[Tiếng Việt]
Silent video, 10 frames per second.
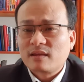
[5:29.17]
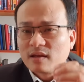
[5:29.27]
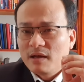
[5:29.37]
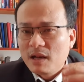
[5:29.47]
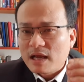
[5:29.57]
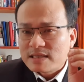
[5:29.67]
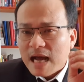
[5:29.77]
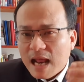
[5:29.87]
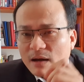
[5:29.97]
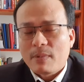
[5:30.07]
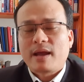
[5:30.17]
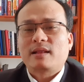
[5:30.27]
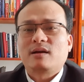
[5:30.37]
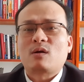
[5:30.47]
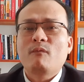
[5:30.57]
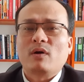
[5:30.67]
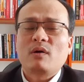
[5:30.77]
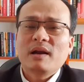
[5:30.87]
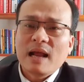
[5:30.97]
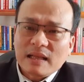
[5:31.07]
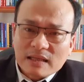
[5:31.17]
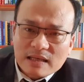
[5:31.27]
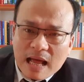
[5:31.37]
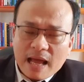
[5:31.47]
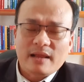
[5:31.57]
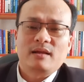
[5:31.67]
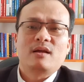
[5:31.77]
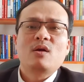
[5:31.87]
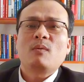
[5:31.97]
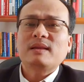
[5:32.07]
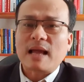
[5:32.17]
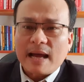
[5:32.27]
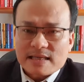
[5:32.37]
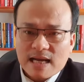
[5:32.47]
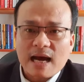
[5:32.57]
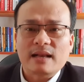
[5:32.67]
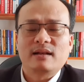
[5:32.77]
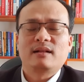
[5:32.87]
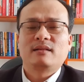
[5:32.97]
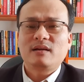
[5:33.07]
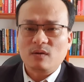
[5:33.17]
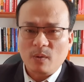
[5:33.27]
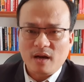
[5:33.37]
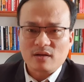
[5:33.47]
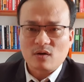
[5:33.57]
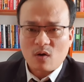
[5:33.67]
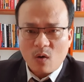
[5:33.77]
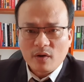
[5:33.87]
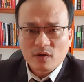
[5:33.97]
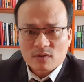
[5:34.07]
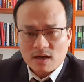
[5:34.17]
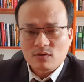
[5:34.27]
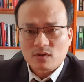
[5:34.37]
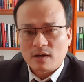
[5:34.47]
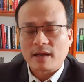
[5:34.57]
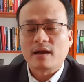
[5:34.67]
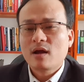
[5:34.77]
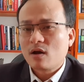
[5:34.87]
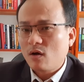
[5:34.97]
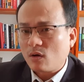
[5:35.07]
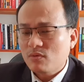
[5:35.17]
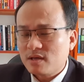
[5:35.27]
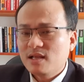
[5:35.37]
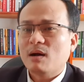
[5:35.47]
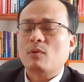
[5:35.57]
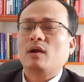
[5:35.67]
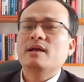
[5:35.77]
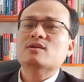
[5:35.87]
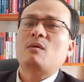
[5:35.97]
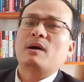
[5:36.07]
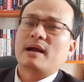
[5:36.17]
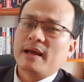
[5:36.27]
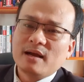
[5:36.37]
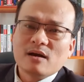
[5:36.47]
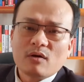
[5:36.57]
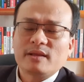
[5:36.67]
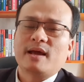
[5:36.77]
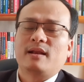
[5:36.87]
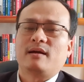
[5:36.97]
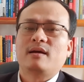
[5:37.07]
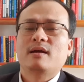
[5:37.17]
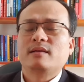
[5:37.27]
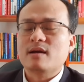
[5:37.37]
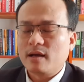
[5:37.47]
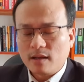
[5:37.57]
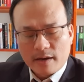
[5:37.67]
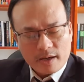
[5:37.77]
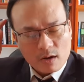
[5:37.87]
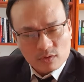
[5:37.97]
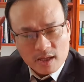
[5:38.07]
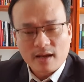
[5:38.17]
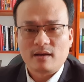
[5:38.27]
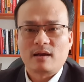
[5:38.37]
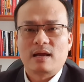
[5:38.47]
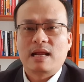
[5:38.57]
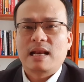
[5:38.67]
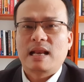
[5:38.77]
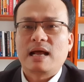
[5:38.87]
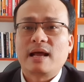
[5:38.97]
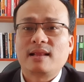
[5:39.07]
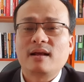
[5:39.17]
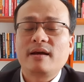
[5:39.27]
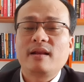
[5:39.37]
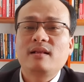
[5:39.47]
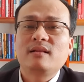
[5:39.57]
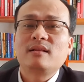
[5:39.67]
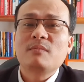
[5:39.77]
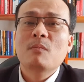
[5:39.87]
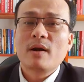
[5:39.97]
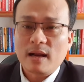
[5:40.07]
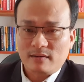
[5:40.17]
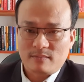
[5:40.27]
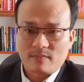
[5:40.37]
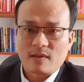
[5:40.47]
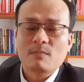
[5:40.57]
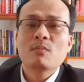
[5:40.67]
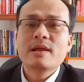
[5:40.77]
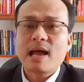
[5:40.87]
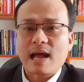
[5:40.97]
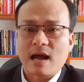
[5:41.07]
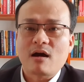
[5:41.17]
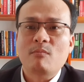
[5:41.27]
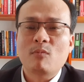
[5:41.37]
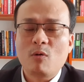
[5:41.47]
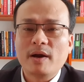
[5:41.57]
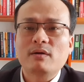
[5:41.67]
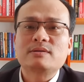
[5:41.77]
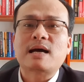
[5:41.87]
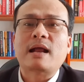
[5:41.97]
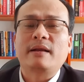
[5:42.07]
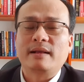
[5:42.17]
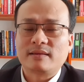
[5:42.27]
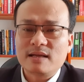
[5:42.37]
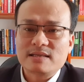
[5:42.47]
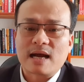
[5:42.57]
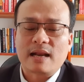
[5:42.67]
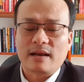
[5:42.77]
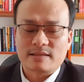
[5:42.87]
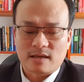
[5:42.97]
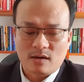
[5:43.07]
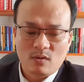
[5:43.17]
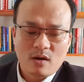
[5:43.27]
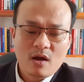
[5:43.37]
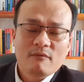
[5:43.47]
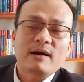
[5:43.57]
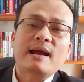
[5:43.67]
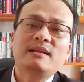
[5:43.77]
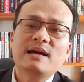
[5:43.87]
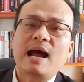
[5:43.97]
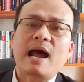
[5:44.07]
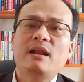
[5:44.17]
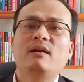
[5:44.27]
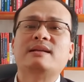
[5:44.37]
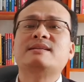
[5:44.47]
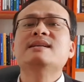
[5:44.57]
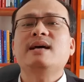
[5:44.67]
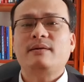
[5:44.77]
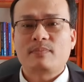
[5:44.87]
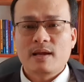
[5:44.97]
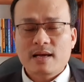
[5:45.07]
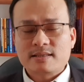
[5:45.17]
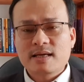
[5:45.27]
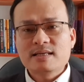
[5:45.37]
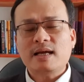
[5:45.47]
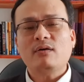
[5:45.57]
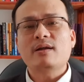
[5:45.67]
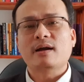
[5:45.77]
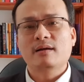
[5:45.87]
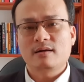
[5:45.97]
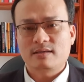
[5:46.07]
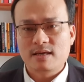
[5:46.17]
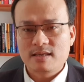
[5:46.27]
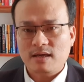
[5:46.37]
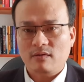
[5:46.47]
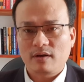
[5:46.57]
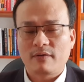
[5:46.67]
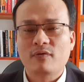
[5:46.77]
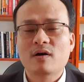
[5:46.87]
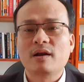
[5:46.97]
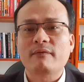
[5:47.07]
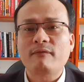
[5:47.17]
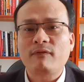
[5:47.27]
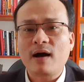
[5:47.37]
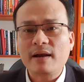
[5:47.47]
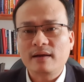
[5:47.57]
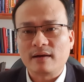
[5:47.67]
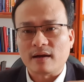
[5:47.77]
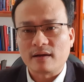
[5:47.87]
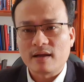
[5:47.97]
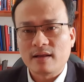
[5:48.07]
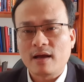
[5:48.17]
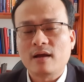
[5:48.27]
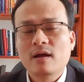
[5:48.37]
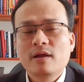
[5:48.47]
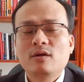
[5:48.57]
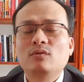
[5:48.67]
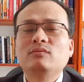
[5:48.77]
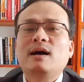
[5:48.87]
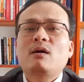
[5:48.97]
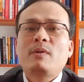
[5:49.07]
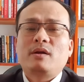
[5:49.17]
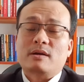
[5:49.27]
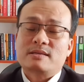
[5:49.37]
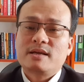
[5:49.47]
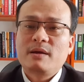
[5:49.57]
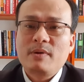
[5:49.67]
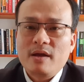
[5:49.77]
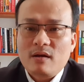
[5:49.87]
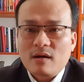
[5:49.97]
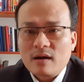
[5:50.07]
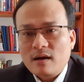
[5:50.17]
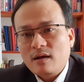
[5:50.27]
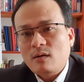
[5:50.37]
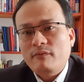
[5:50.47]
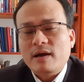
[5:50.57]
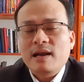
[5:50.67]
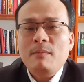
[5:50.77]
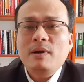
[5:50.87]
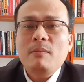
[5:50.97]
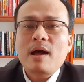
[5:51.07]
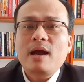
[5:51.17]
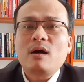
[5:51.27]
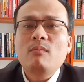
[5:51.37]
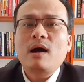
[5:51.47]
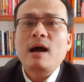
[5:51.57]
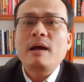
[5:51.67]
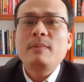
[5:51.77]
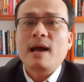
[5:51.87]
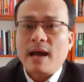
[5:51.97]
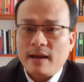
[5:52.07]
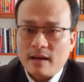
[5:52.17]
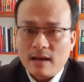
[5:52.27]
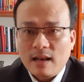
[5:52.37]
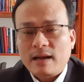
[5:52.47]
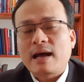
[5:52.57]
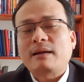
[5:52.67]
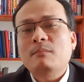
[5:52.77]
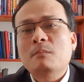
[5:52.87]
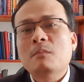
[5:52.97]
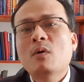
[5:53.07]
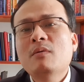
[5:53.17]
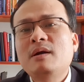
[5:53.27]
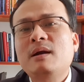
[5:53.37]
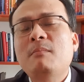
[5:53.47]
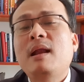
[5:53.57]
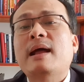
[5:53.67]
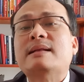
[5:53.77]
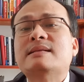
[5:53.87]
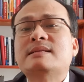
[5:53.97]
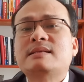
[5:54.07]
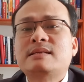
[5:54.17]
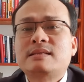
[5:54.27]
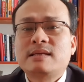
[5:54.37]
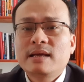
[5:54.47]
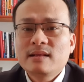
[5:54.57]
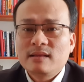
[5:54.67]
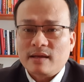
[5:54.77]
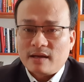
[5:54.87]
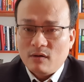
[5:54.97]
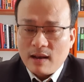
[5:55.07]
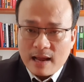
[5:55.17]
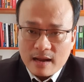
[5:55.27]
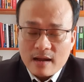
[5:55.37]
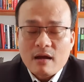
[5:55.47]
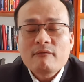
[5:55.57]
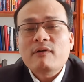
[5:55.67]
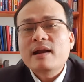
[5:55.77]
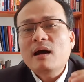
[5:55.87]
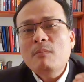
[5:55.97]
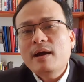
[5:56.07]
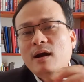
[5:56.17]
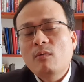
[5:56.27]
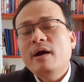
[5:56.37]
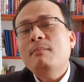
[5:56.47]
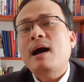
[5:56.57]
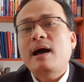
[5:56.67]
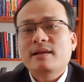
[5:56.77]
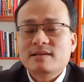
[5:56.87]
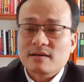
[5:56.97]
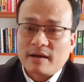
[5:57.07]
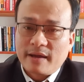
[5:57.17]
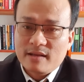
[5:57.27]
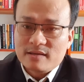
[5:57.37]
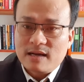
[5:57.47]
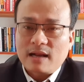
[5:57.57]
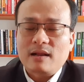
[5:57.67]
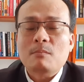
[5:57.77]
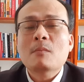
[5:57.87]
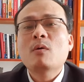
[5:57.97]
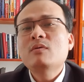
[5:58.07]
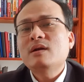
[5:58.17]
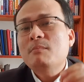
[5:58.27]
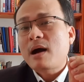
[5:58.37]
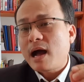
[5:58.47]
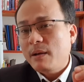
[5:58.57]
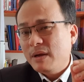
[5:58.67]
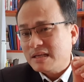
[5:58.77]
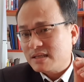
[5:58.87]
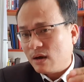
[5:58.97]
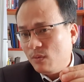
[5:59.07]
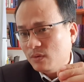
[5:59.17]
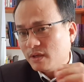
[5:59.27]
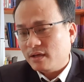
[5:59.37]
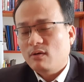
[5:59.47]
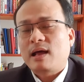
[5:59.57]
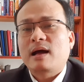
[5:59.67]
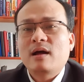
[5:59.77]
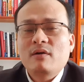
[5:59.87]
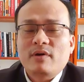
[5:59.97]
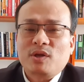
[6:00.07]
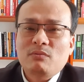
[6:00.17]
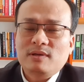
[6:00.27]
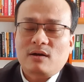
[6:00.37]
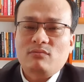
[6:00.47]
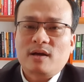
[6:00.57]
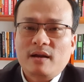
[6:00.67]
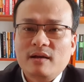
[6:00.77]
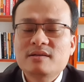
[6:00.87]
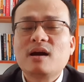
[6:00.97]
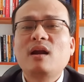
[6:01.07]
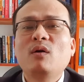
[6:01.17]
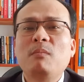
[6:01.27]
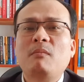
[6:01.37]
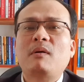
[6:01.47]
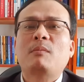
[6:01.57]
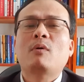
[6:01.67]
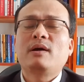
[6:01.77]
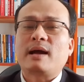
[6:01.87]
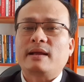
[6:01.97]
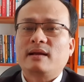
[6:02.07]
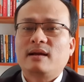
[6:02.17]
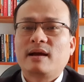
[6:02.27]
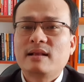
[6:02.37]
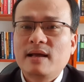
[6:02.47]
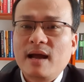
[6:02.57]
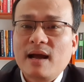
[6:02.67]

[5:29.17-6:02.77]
thì là cha là mẹ thì cũng là có đất đai có tài sản tích lũy lại cho con cho cháu sau này đó cũng chính là một lý do mà khi cứ có tiền thì người ta nghĩ đầu tiên là người ta nghĩ đến mua đất mua nhà mua bất động sản để tích sản để sở hữu và cái thứ hai đó là chính sách chính sách của nhà nước chính sách của địa phương để phát triển kinh tế nhưng chúng ta cũng biết là GDP của Việt Nam năm 2022 đã đạt 409 tỷ đô la và năm 2023 thì dự kiến sẽ đạt là 426 tỷ đô la và chúng ta cũng thấy là giữa cái lúc mà bối cảnh kinh tế